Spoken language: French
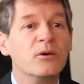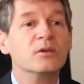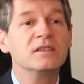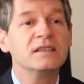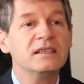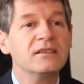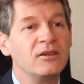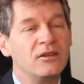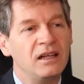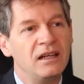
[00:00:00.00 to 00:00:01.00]
il y a aussi
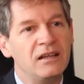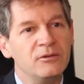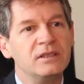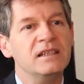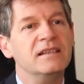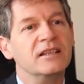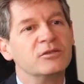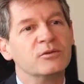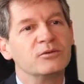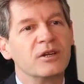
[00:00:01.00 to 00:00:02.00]

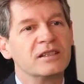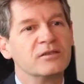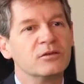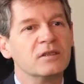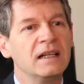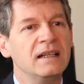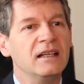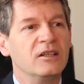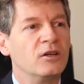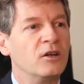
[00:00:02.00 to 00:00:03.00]
l'utilisation du réseau,
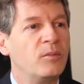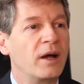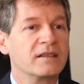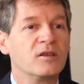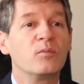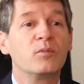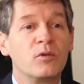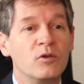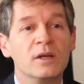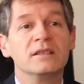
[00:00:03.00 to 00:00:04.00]
par exemple
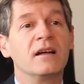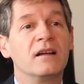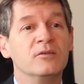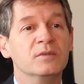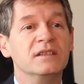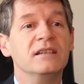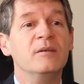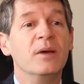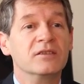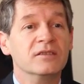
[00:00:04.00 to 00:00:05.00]
pour le maintien à domicile
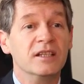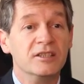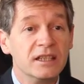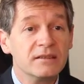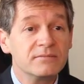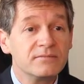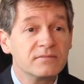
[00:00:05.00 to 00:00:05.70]
des personnes âgées,